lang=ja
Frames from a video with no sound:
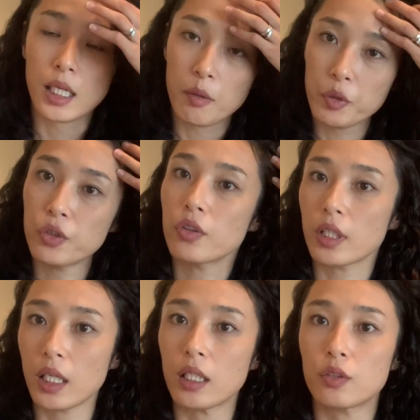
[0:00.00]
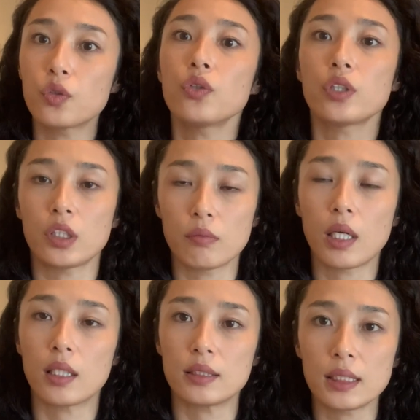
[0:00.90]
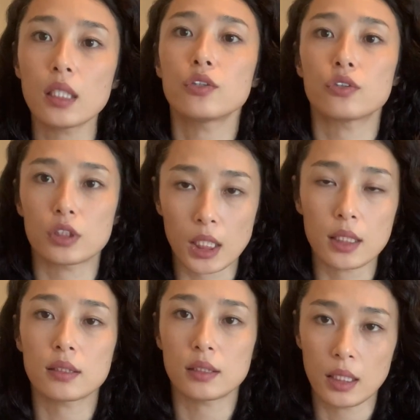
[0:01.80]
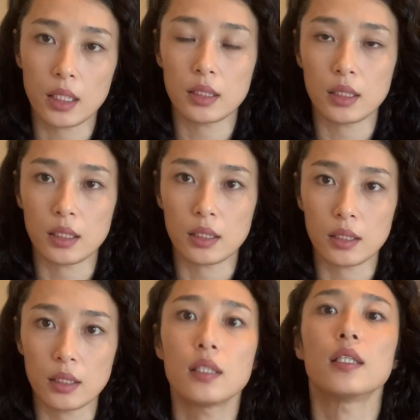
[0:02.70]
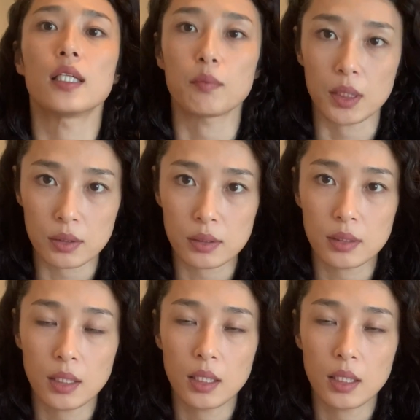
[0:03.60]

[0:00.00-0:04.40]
髪の毛頭皮は弱酸性になります